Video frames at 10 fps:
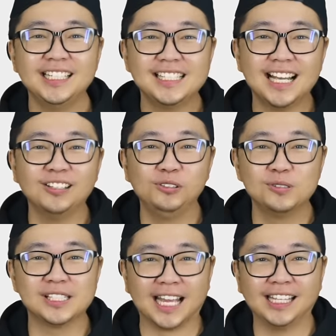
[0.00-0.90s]
isang news
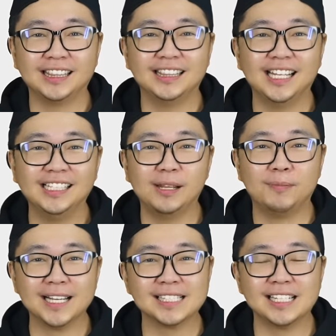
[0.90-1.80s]
site
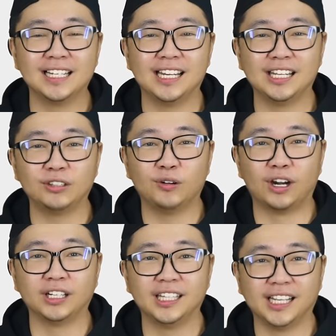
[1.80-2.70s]
naglabas ng ganitong
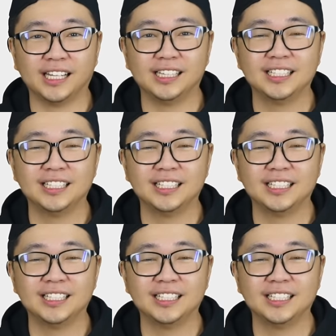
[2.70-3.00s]
article